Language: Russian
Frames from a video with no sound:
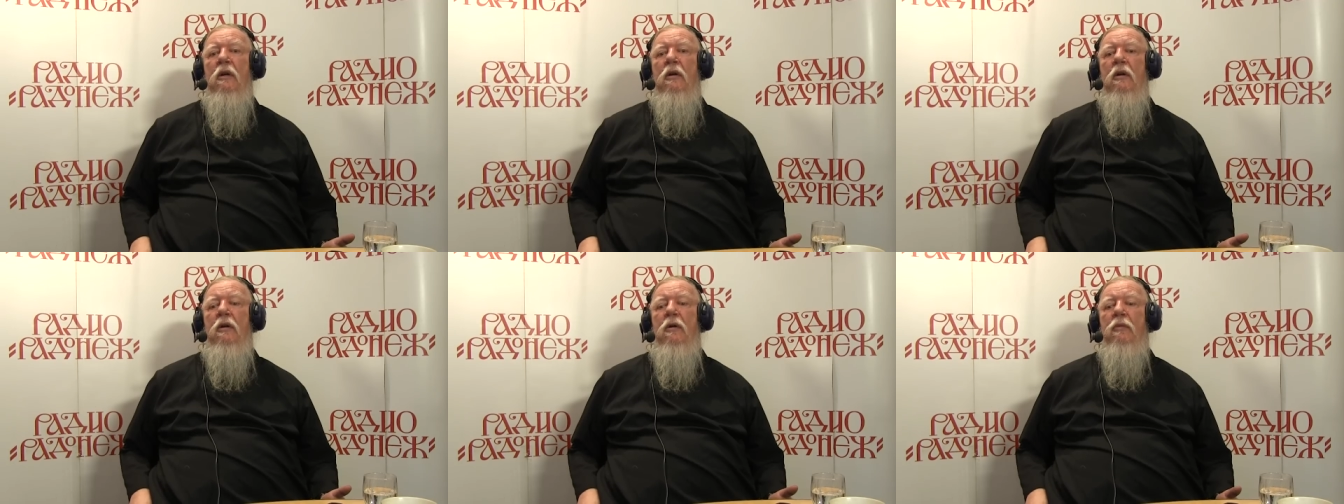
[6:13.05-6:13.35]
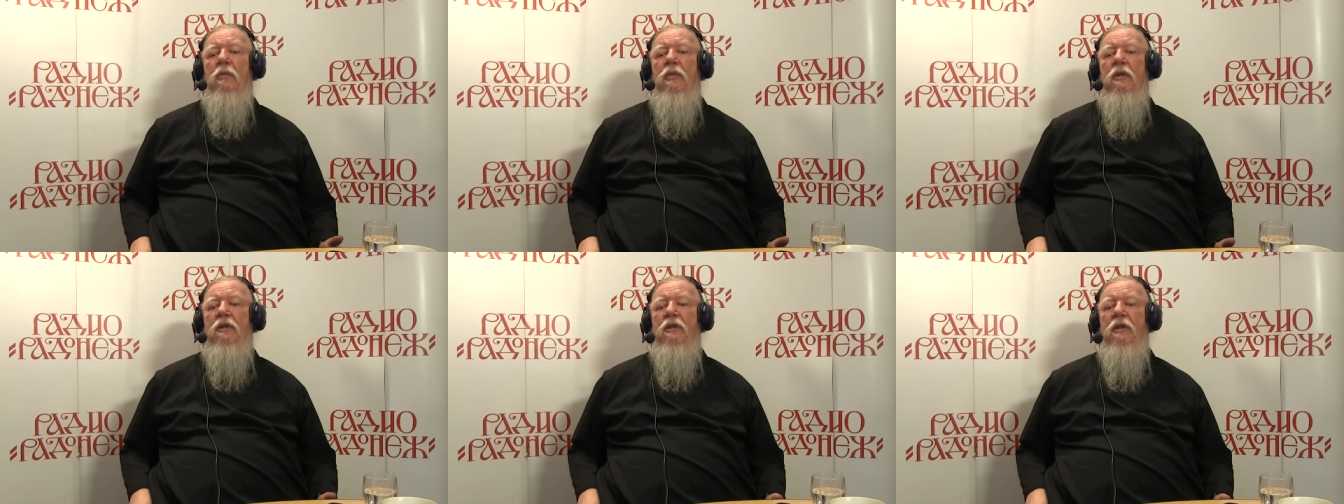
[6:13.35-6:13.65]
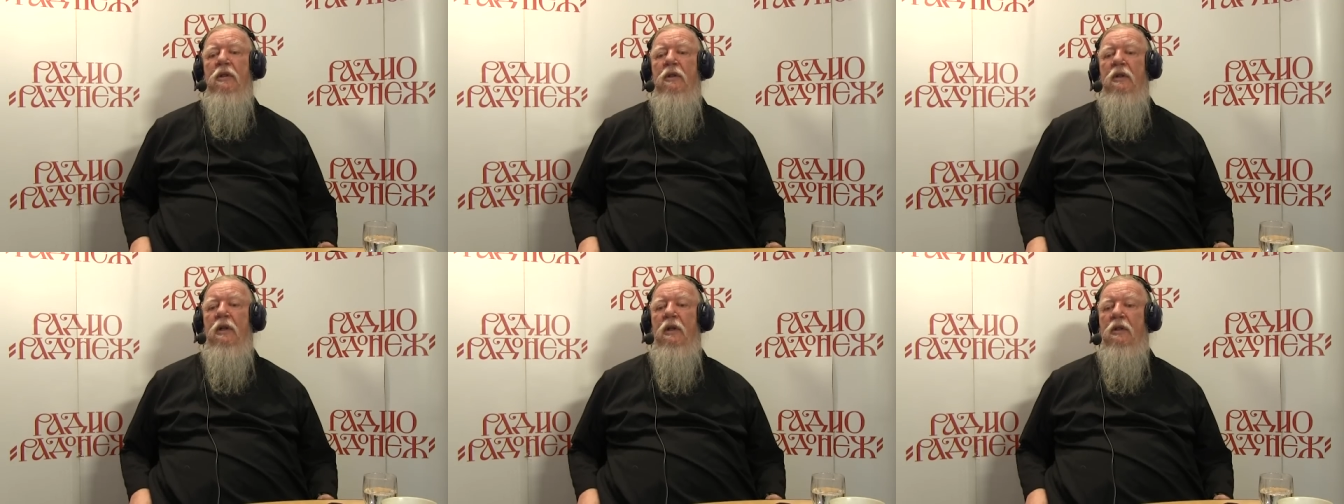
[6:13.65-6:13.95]
А,
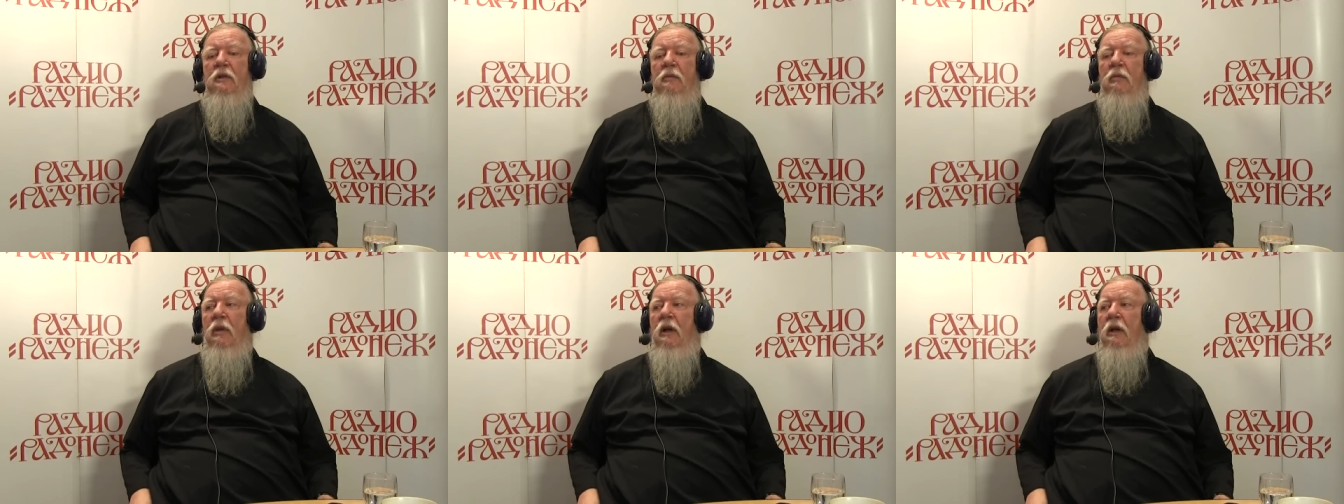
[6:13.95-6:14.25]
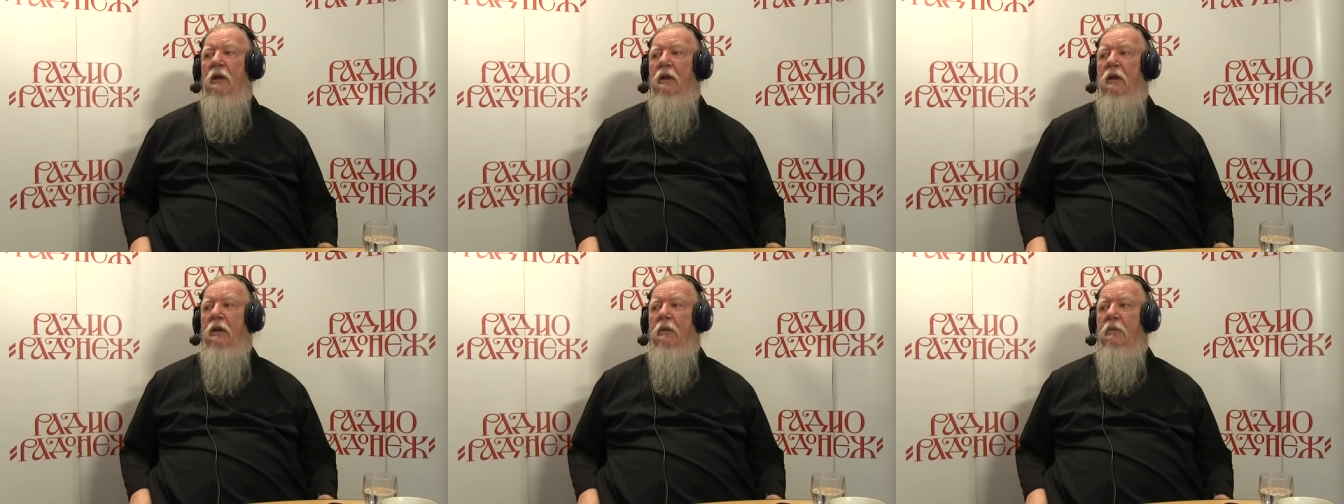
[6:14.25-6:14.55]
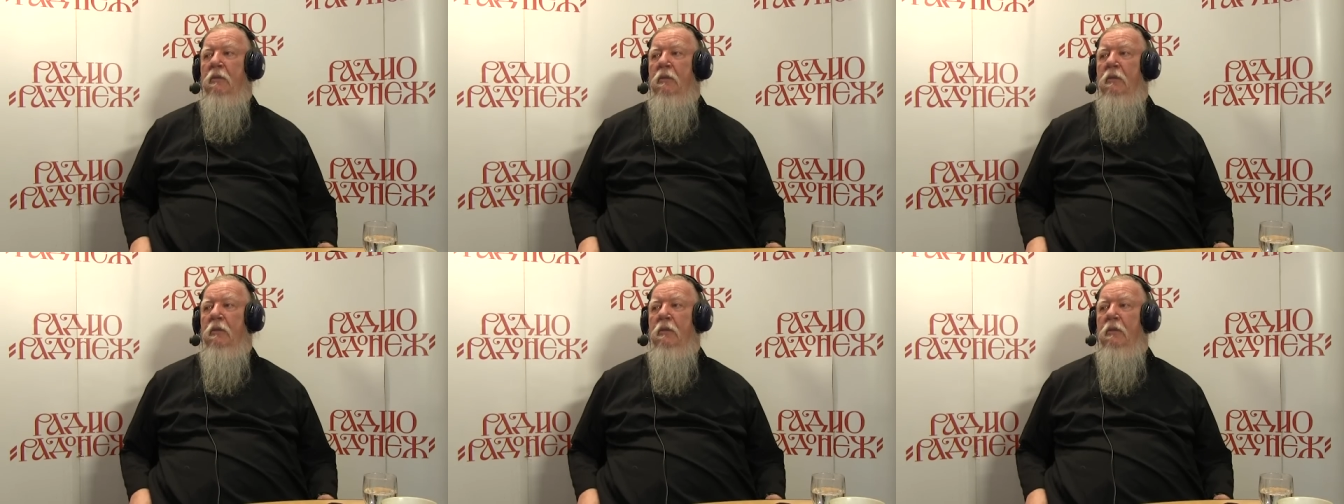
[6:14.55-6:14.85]
посидеть с
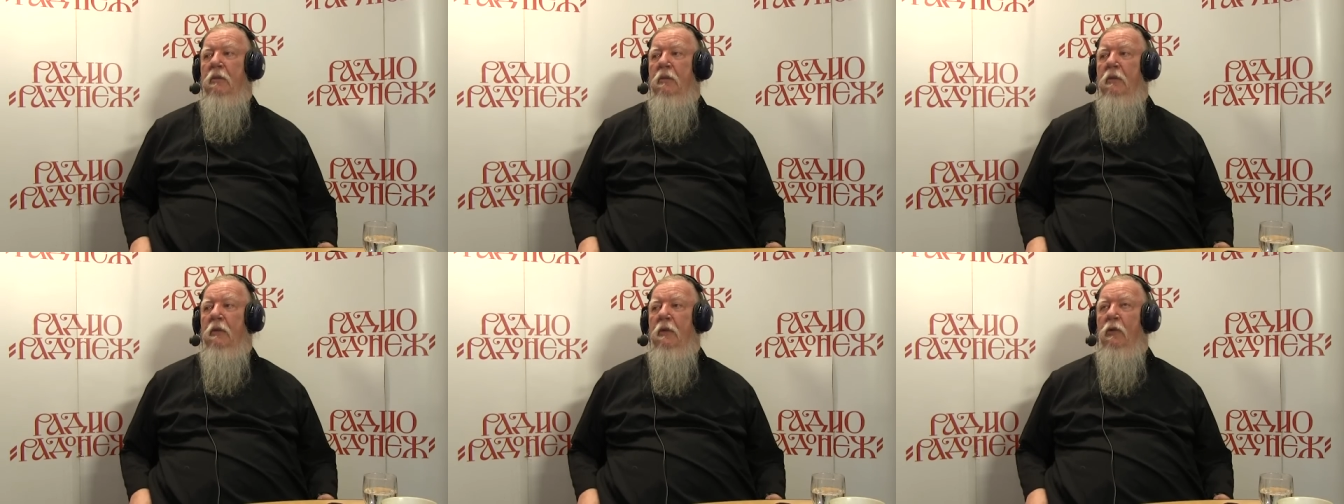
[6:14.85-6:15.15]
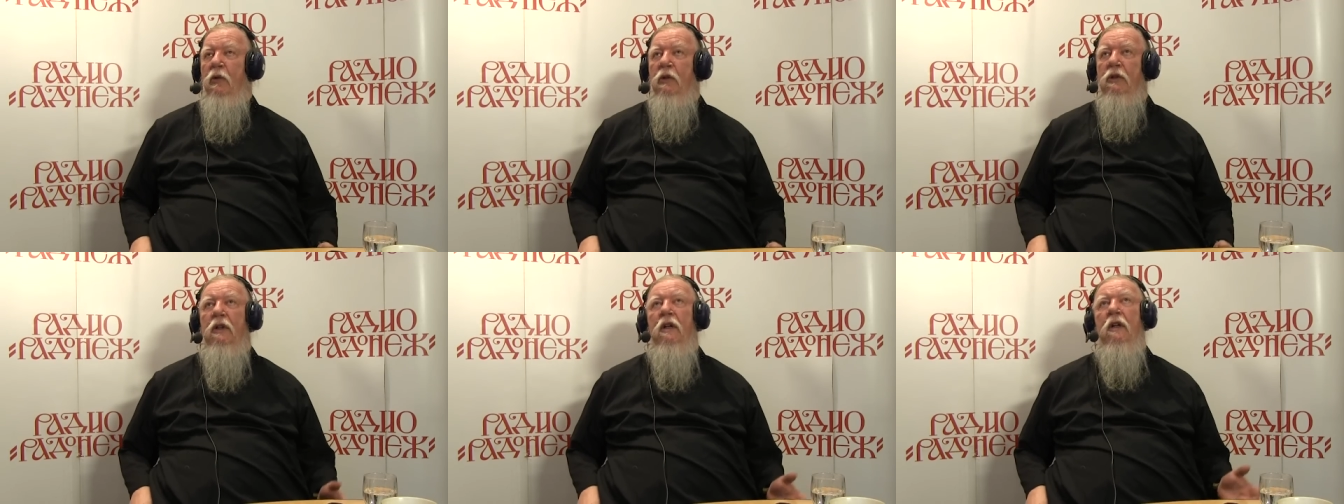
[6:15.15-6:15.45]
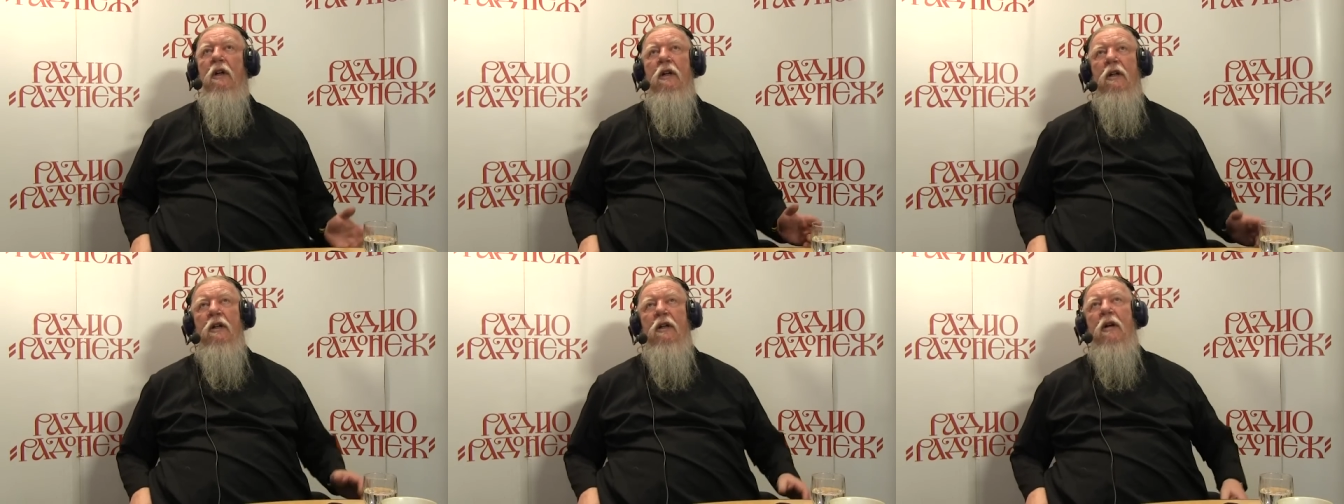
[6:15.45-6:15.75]
больным? Вот
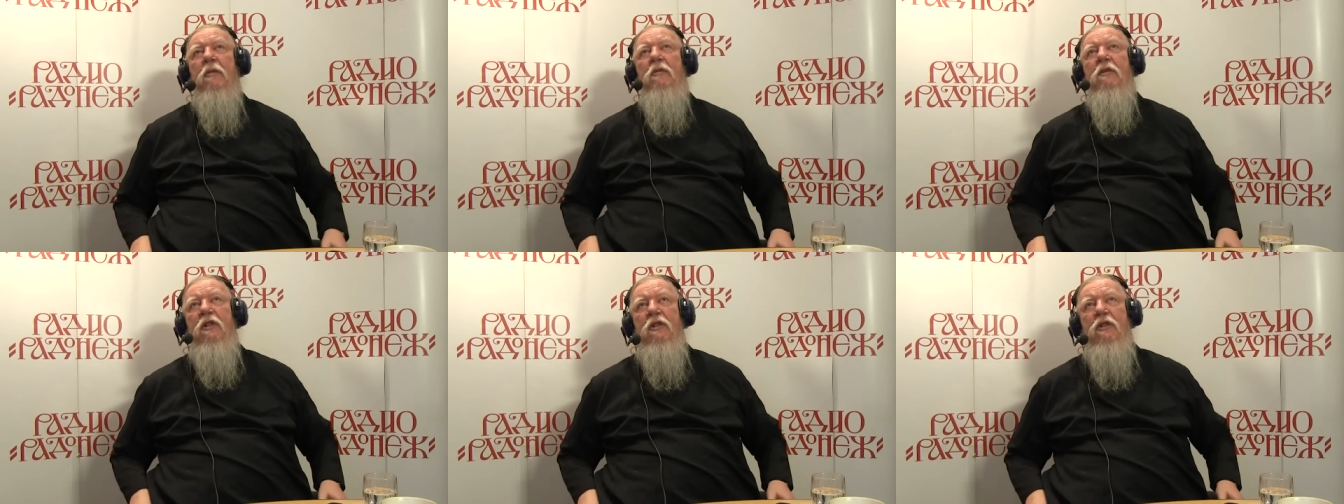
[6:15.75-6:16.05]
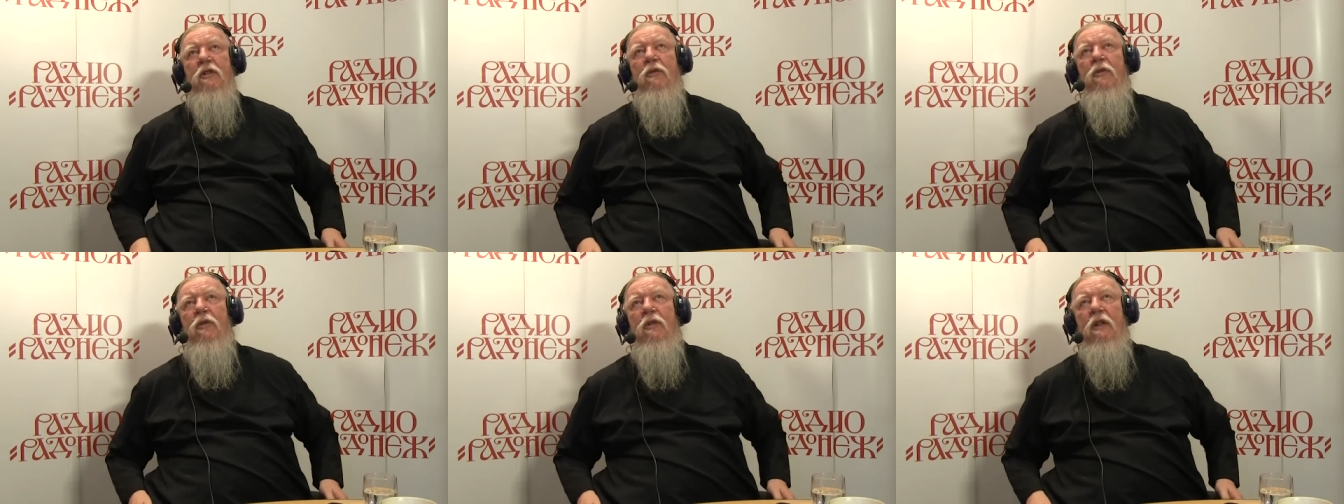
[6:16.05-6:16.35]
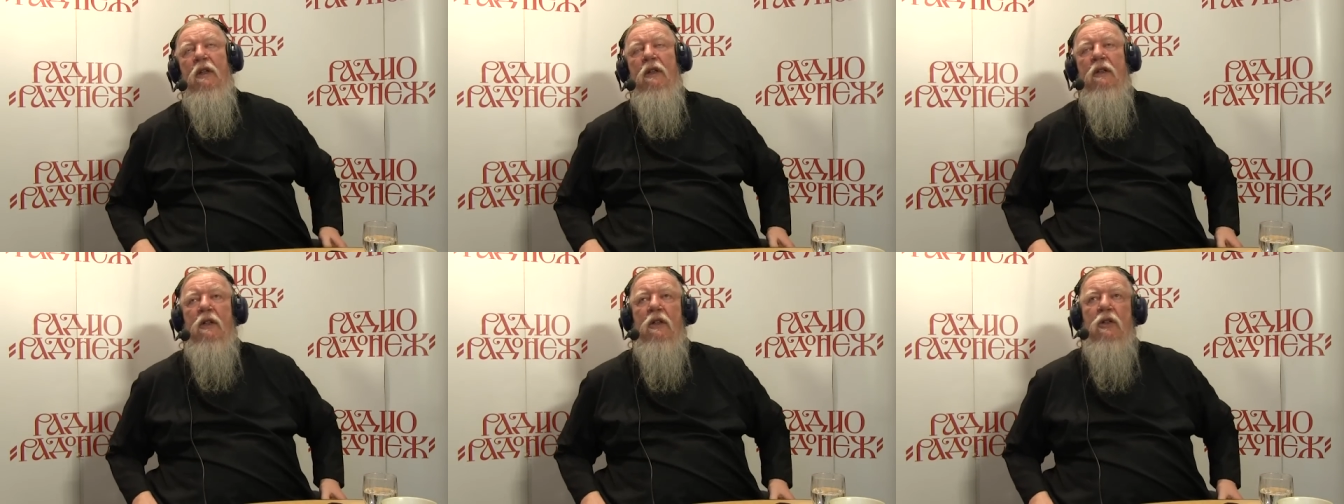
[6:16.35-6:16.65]
ко мне
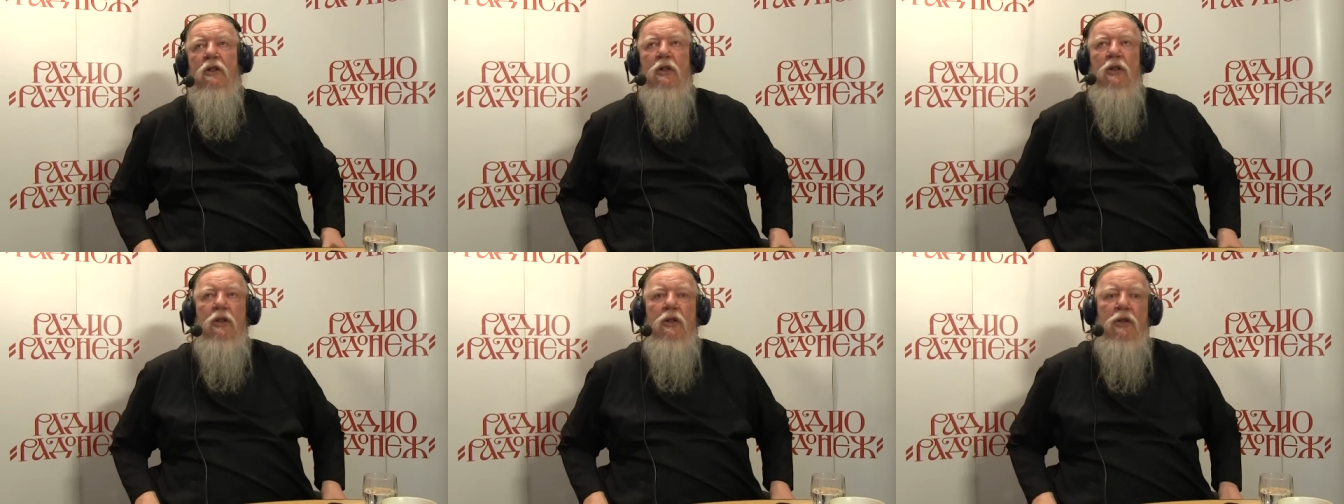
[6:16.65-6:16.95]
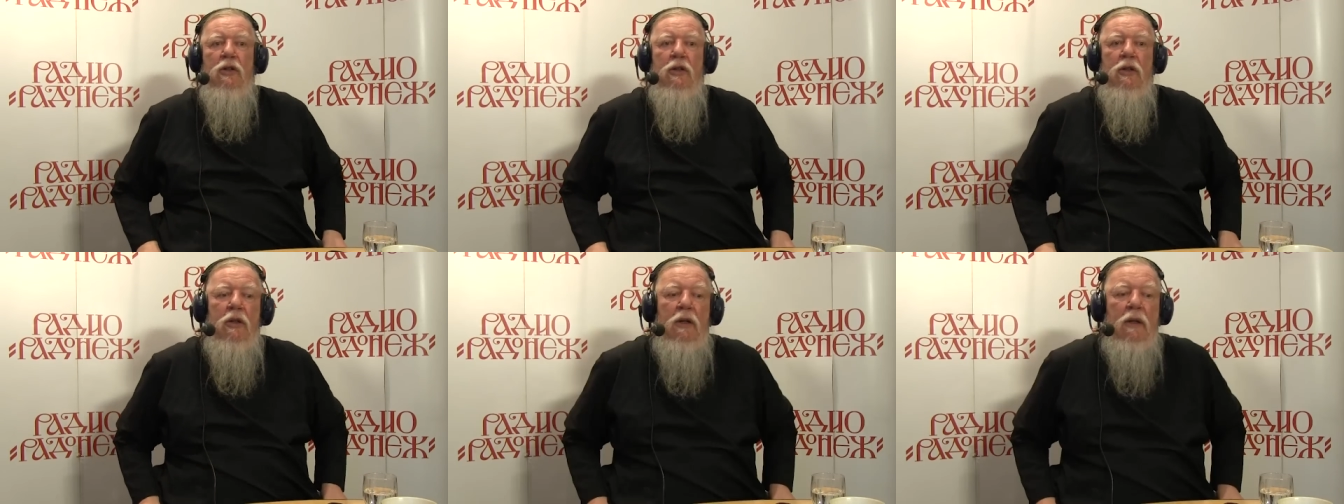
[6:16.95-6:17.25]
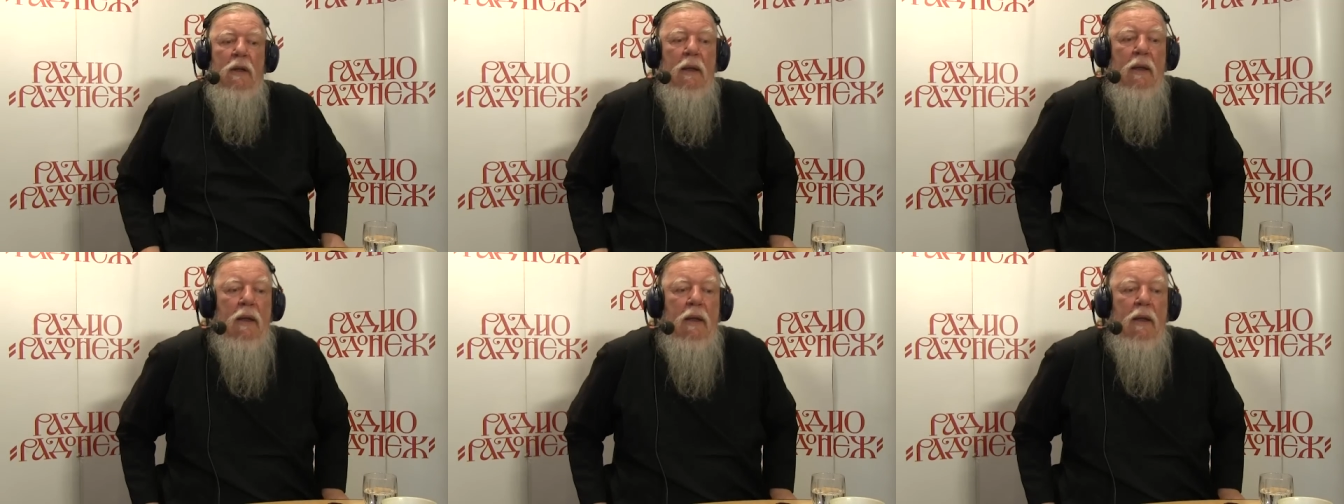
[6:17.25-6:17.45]
сегодня одна женщина